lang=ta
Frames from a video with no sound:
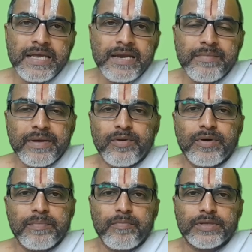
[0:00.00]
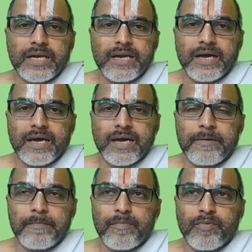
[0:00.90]
இனிமையோட முதல்ல
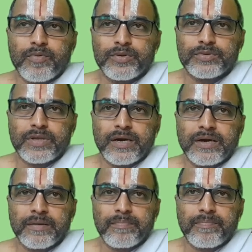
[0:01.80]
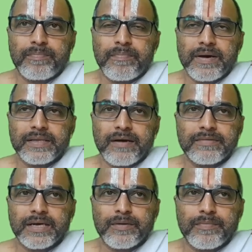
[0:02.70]
ஒருத்தருட்டம்
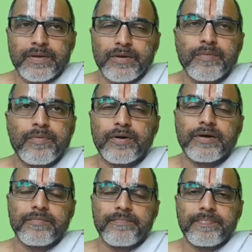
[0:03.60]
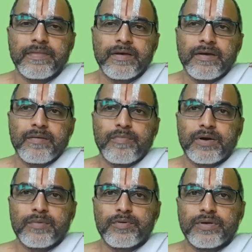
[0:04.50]
அதாவது அங்கே இங்கேயோ போட்டோம்
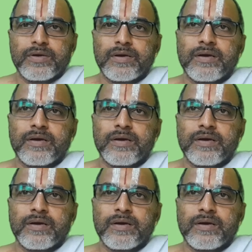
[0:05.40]
போட்டபோது